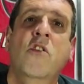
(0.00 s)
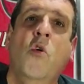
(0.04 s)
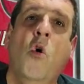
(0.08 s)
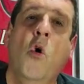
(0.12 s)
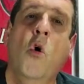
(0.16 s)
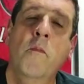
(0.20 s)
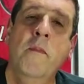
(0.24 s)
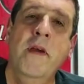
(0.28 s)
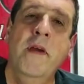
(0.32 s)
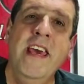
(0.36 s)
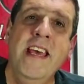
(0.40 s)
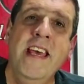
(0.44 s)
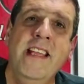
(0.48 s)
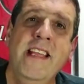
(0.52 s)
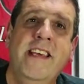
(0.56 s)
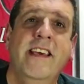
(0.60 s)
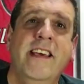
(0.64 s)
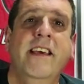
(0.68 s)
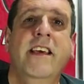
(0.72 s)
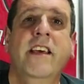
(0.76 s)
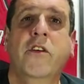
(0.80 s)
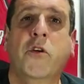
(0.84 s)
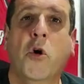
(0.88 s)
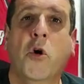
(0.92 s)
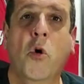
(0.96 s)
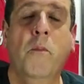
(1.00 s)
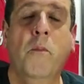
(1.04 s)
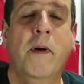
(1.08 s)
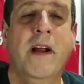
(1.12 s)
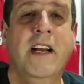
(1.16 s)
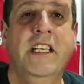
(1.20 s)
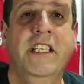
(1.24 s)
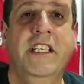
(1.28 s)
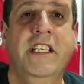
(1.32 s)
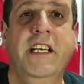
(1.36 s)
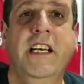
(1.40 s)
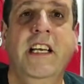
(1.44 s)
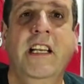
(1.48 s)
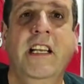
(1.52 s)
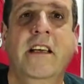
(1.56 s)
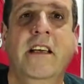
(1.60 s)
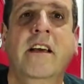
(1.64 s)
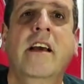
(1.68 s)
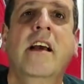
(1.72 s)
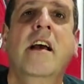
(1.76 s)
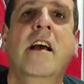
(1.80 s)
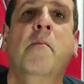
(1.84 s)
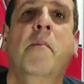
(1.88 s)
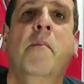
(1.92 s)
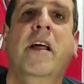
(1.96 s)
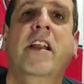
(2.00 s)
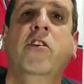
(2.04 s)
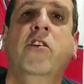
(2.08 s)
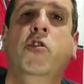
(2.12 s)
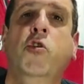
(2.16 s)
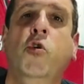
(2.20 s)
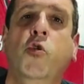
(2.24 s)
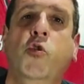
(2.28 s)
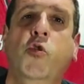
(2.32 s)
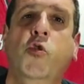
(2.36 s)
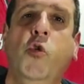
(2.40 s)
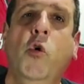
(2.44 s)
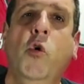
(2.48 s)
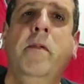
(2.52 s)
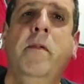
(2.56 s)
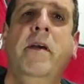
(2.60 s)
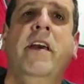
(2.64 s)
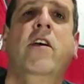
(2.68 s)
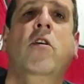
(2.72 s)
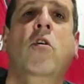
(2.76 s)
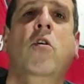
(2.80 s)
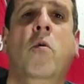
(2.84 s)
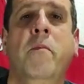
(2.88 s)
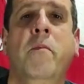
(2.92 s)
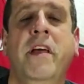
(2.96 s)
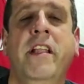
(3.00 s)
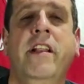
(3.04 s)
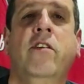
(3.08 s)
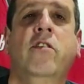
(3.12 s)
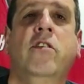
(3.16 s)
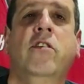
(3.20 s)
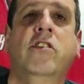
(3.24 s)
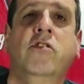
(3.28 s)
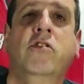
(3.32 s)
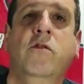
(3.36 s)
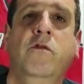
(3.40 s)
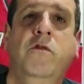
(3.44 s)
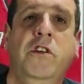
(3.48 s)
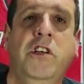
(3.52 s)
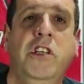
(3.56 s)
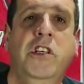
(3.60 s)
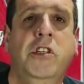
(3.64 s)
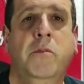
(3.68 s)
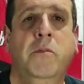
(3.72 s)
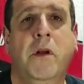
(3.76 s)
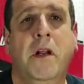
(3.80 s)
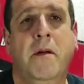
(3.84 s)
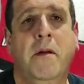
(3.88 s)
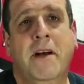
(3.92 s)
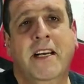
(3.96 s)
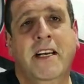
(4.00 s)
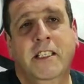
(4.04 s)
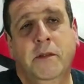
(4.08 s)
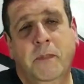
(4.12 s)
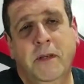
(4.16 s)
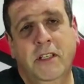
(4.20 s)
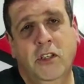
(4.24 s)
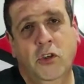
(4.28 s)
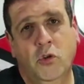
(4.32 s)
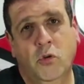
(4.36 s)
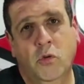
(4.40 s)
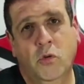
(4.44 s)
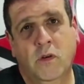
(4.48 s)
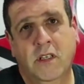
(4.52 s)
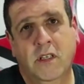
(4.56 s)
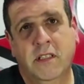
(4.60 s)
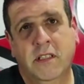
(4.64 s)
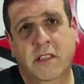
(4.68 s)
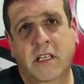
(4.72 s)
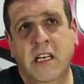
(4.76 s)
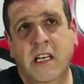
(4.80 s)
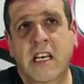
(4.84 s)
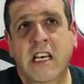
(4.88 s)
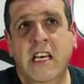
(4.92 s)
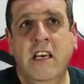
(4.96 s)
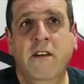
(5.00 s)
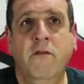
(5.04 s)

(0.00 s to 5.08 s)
comente e compartilhe para que o YouTube recomende o nosso vídeo para mais pessoas.